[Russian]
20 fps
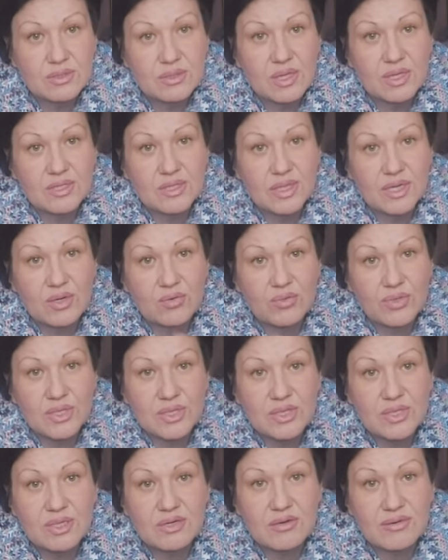когда у
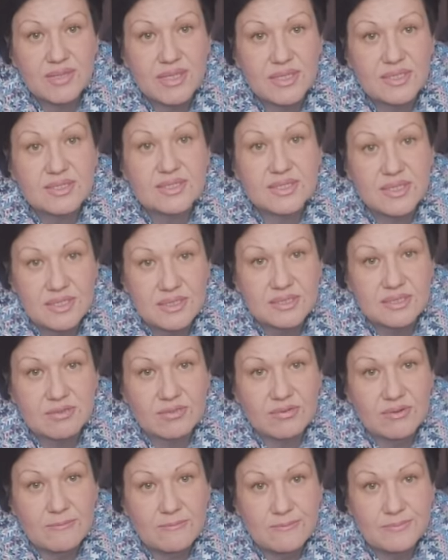них не хватает средств.